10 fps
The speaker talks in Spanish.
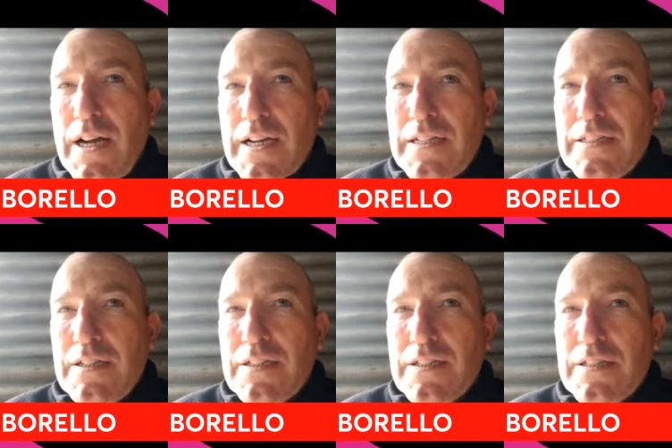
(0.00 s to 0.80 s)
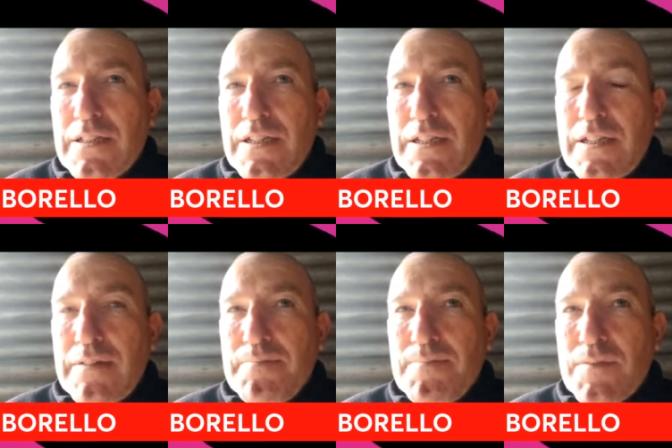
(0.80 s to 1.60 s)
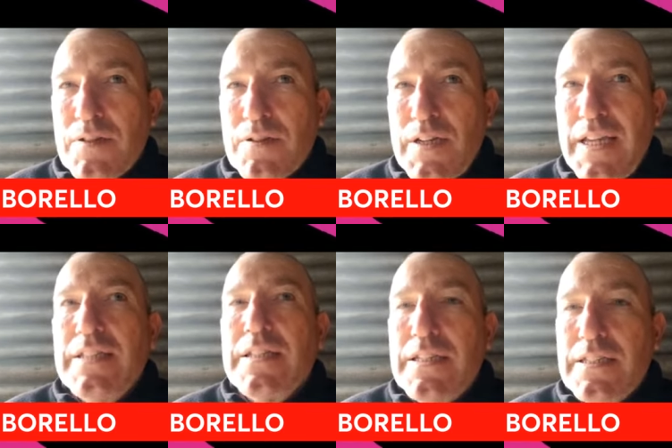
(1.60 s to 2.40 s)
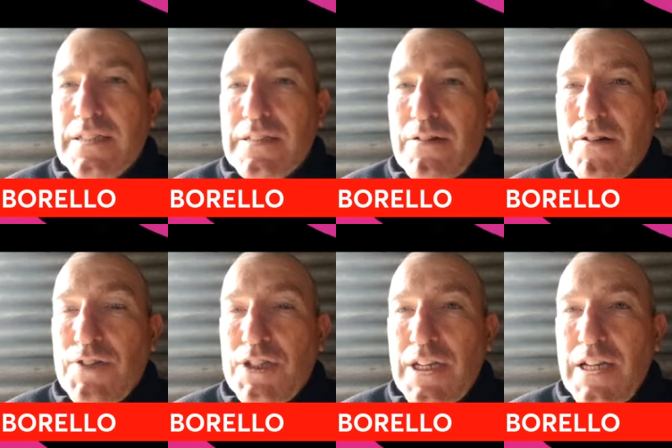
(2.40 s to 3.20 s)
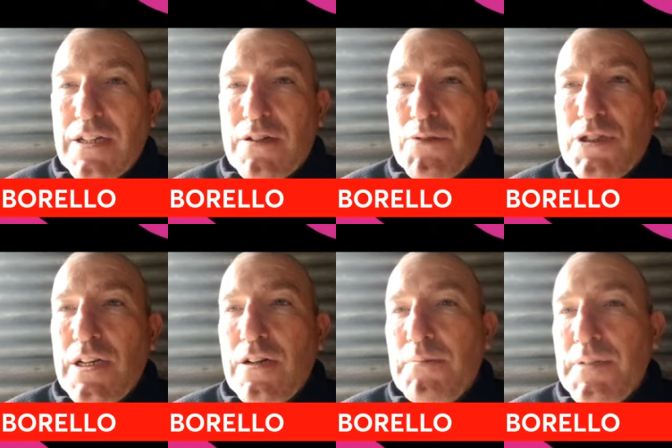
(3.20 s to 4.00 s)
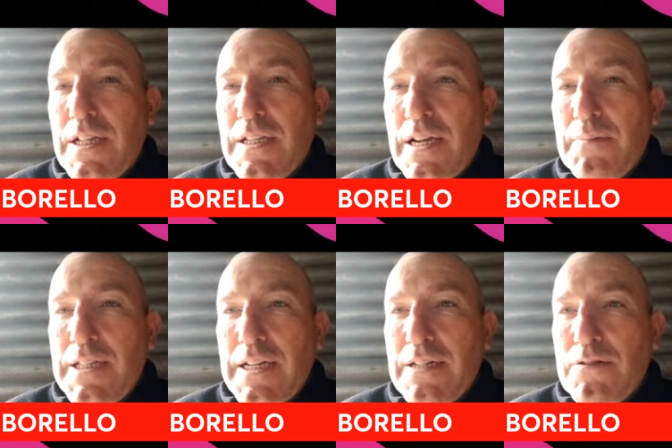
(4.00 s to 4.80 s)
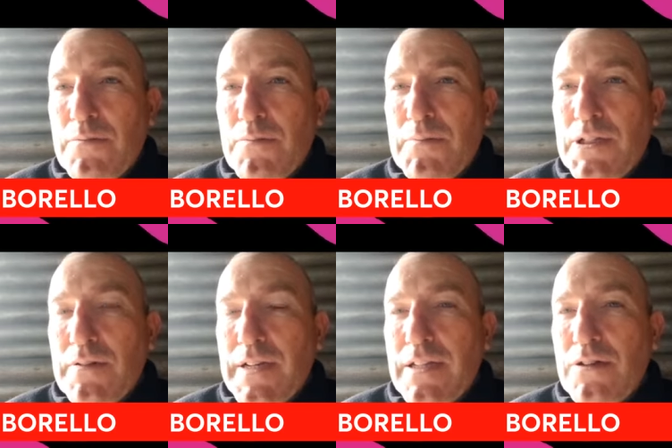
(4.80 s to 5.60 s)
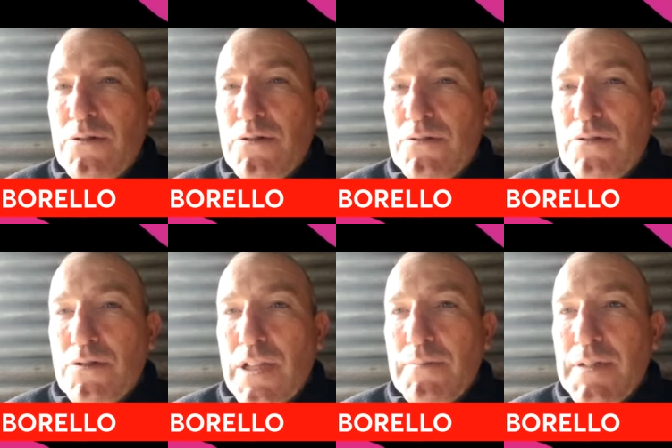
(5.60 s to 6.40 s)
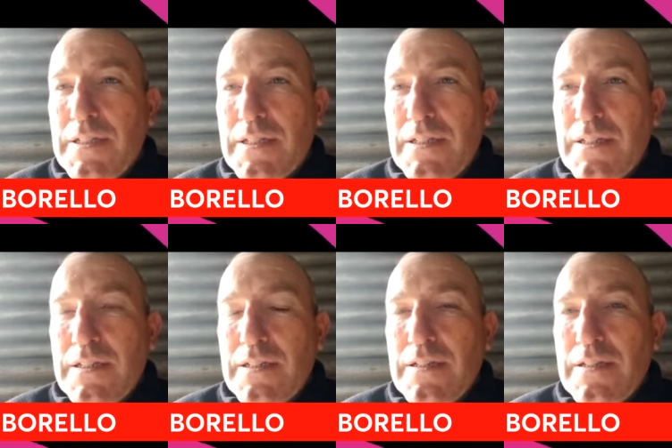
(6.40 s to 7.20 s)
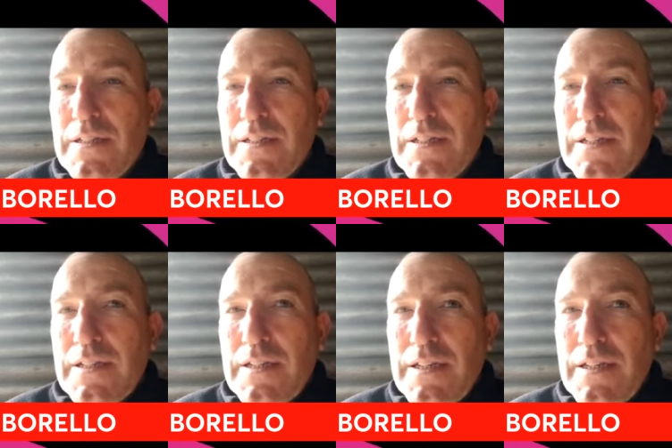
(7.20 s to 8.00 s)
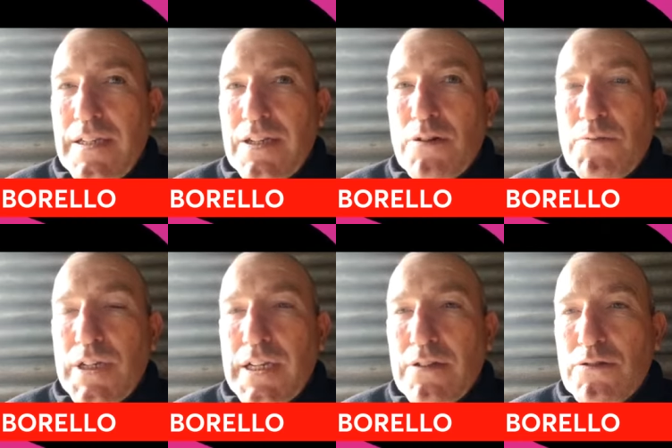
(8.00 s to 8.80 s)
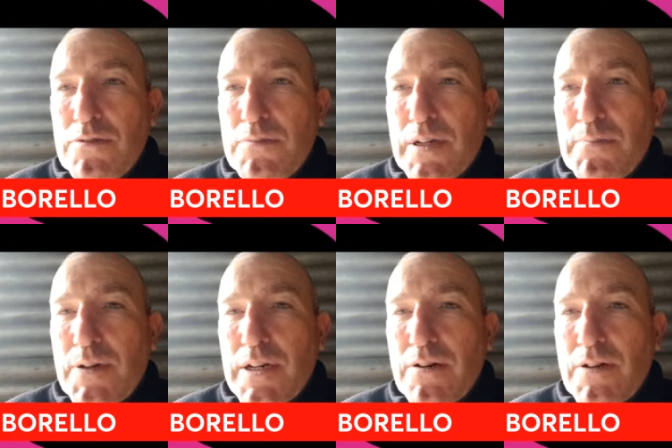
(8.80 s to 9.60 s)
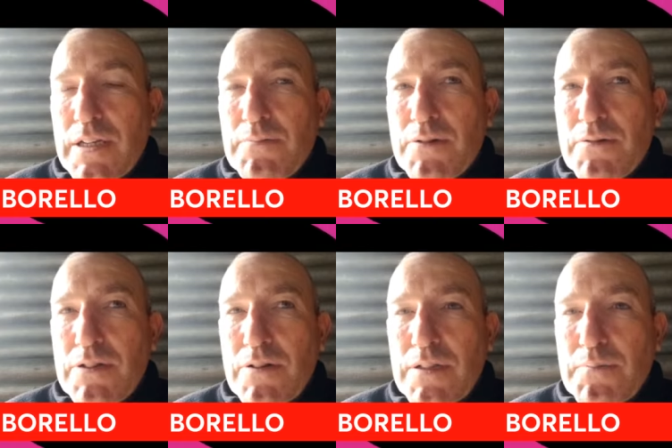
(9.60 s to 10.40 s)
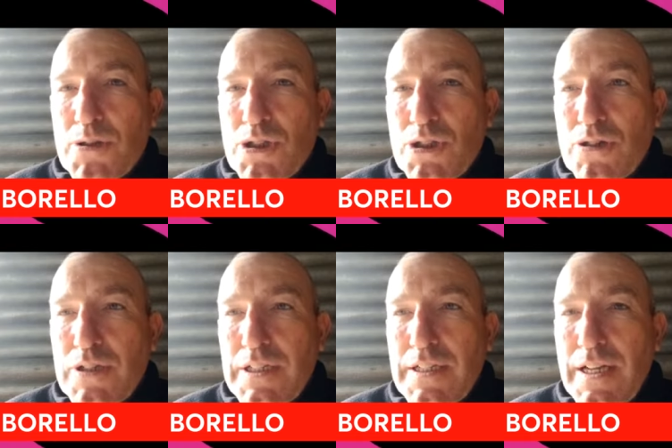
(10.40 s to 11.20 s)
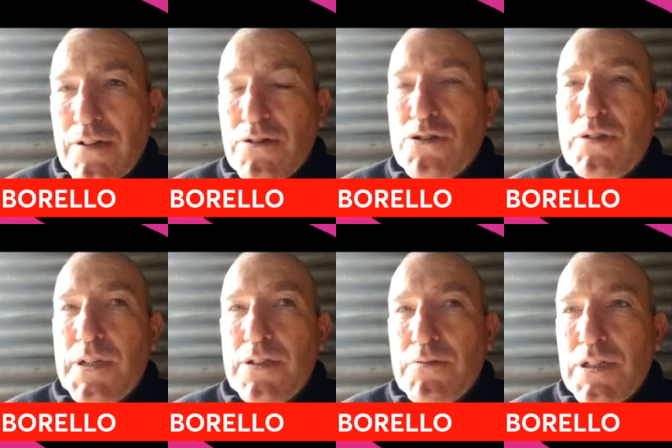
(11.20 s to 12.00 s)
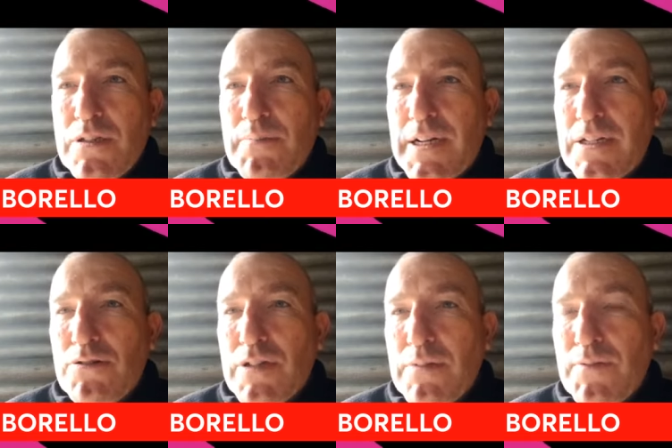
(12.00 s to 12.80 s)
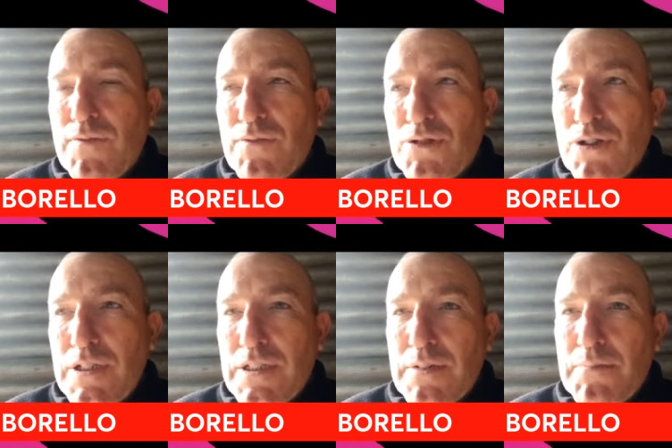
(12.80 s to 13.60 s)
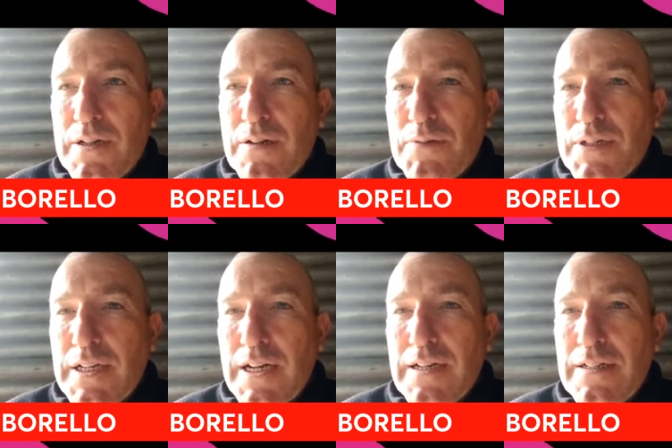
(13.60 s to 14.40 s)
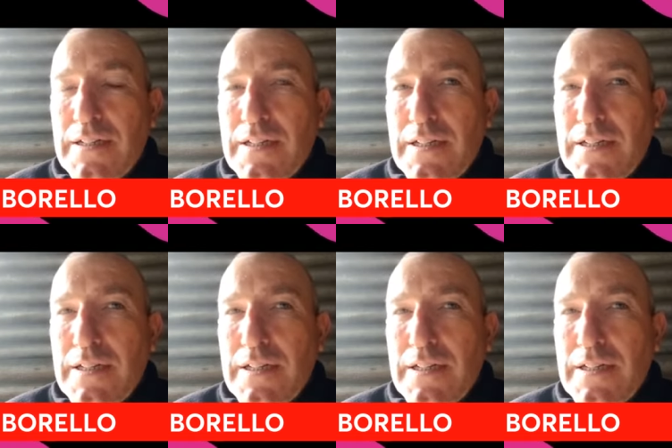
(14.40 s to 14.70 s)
agentes, eh, entes oficiales, como ser el Hospital de Carmen de Areco, en un momento había quedado totalmente eh, incomunicado y tuvimos que poner los equipos nuestros a disposición y el conocimiento nuestro para que esos equipos funcionen y se puedan comunicar